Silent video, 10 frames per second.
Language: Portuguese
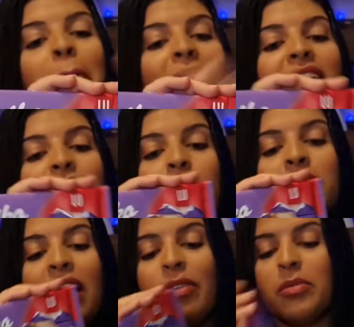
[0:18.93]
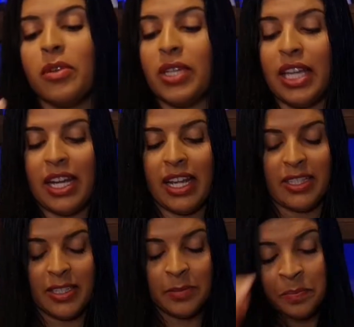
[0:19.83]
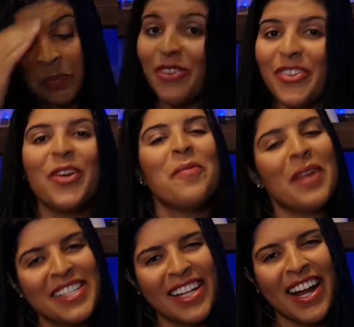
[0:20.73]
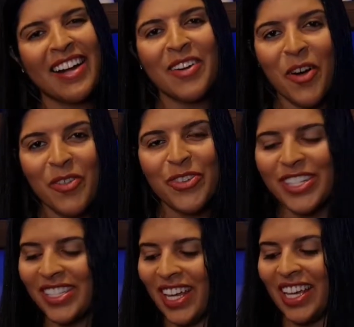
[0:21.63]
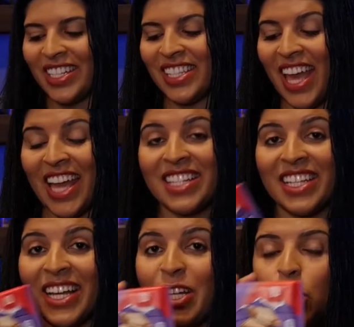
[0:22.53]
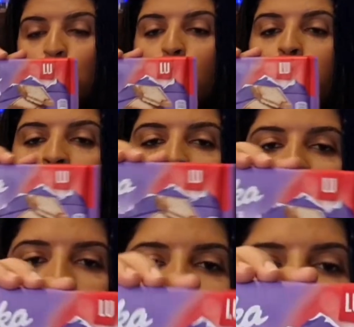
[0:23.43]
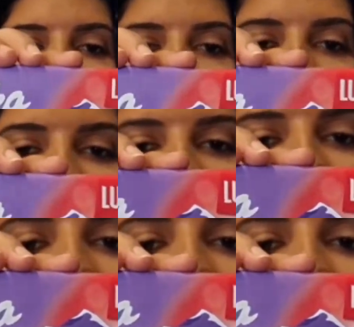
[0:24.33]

Mas vamos lá, vamos ao que interessa. Só vim compartilhar com vocês essa surpresa. Estão vendo aqui a